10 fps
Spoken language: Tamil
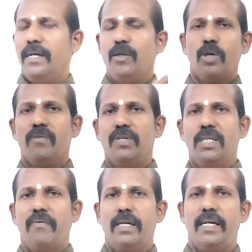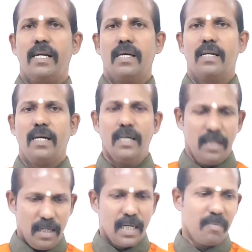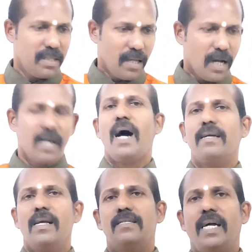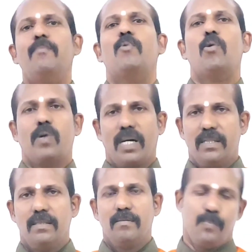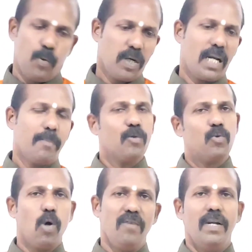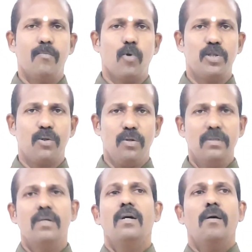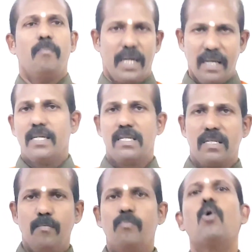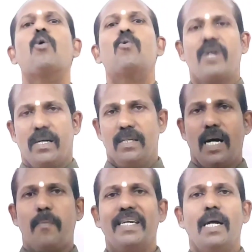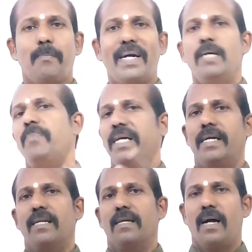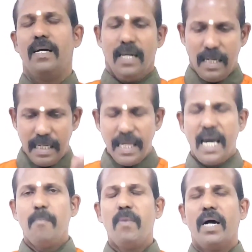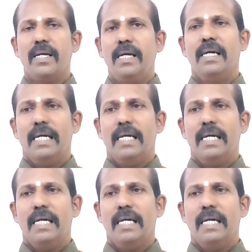இன்னொரு விஷயம் அவன் என்ன எடுத்துக்கிறதுனா நம்ம இந்த காதல் சைடு போகக்கூடாது ஃபோனாக நமக்கு தோல்வியில் முடிஞ்சிடும் மன கஷ்டம் போகக்கூடாது அப்படிங்கிற படிப்பினையும் எடுத்துக்கலாம் இதே மாதிரி